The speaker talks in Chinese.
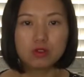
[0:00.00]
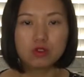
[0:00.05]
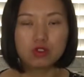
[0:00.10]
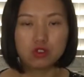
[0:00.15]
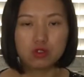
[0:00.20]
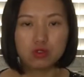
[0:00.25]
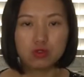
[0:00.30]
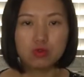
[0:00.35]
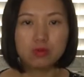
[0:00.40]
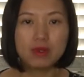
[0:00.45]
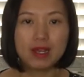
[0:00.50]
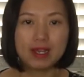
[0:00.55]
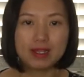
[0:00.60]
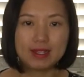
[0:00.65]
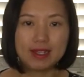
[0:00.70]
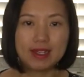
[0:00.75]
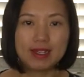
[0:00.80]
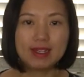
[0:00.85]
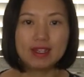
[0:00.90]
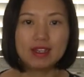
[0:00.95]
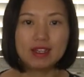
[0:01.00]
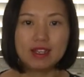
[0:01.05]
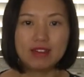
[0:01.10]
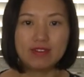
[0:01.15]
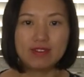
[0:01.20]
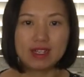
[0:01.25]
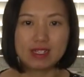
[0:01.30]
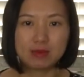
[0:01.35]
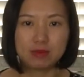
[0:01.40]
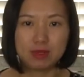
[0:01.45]
too many
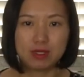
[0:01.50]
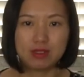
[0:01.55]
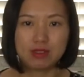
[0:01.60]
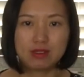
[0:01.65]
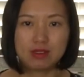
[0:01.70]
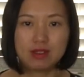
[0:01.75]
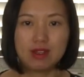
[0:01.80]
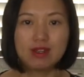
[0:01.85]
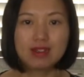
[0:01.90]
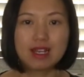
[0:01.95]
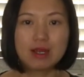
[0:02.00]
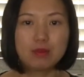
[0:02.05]
investments，